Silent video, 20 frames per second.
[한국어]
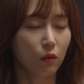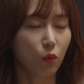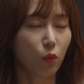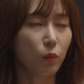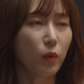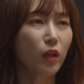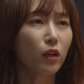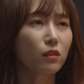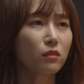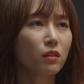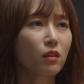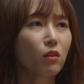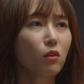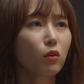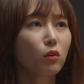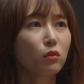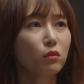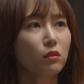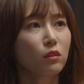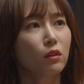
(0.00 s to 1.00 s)
오빠랑
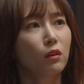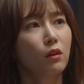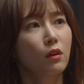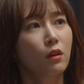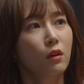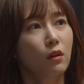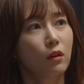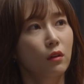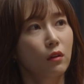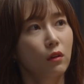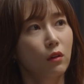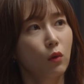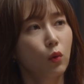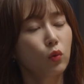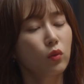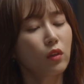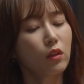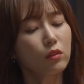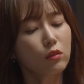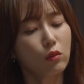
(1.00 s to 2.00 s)
세영 언니
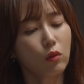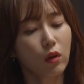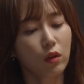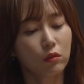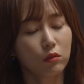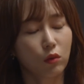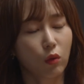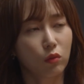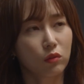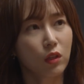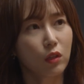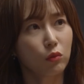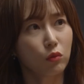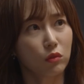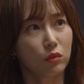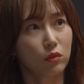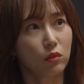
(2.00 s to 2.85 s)
호텔 들어가는 영상도